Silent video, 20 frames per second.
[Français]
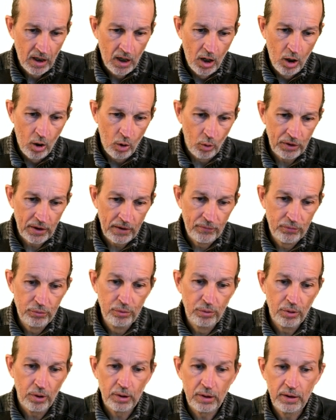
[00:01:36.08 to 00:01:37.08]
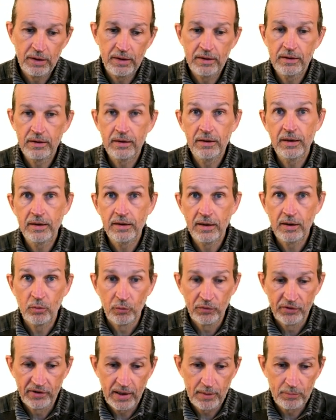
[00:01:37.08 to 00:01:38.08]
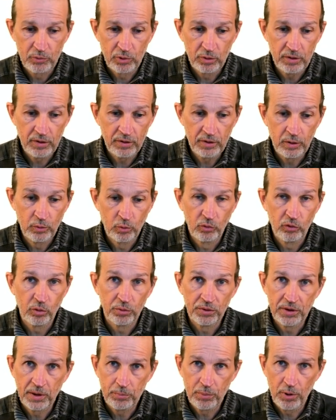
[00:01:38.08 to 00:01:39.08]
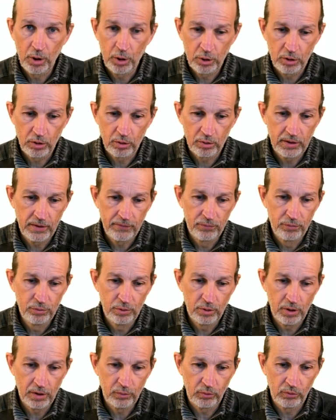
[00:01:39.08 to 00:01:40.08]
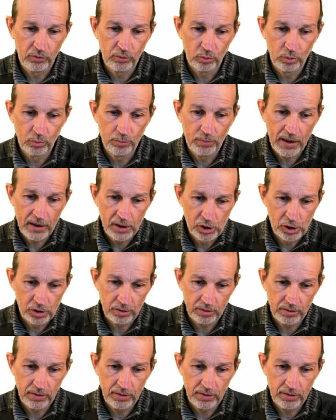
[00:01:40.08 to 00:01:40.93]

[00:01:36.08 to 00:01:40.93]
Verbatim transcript: On a vu euh, des concepts, euh, la notion d'époque, on a vu la notion de batch,